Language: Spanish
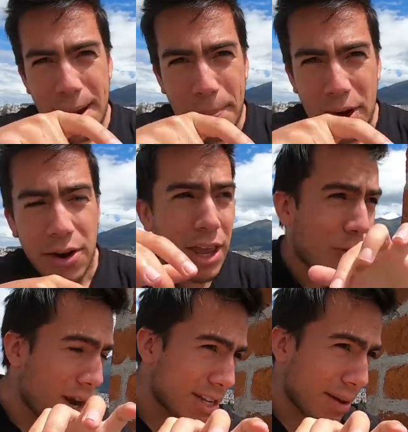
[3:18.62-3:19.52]
es la peor y
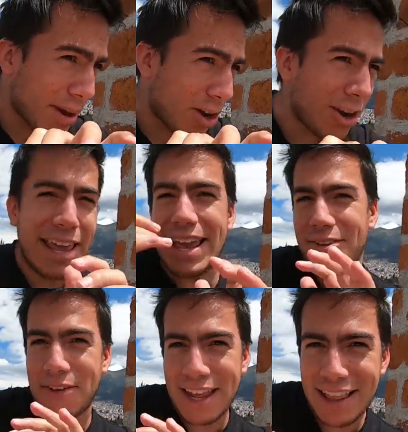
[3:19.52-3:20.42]
cuál es la mejor y
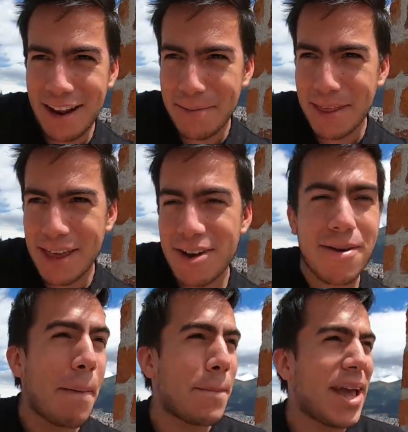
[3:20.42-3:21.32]
al final del
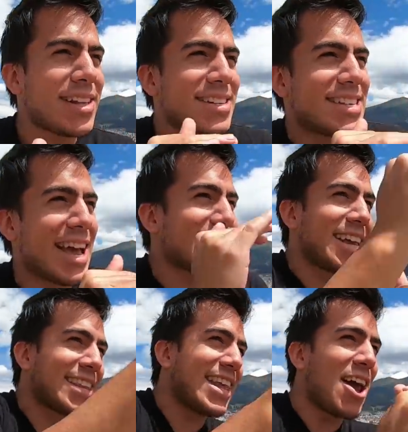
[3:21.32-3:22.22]
video ven si
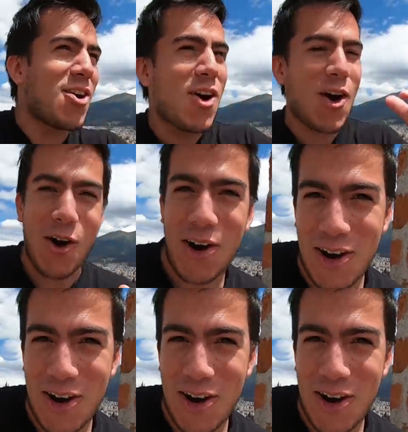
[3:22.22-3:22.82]
acertaron o